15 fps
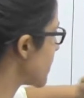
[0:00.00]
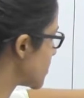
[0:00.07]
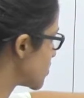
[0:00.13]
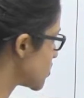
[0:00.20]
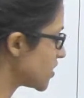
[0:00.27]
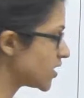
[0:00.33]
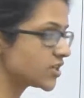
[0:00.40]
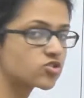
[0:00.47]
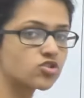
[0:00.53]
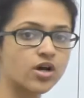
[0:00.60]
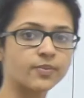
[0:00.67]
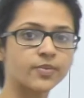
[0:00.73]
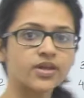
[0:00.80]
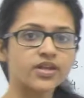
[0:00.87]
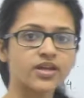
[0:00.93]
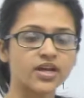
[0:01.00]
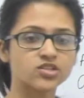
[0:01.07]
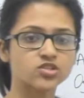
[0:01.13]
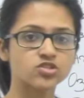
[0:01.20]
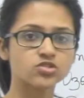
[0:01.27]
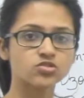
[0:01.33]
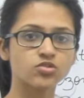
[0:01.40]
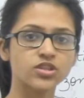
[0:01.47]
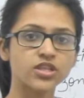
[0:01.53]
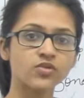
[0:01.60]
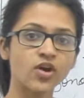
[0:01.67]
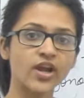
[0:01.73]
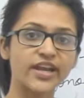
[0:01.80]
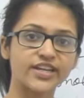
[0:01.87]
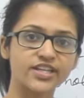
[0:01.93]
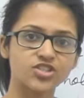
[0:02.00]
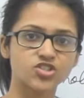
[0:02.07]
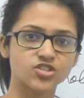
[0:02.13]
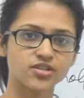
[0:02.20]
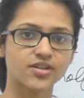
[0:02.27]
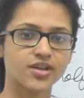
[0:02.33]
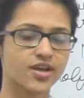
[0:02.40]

मेजरली जो आपकी रिएक्शन होती है वो एडिशन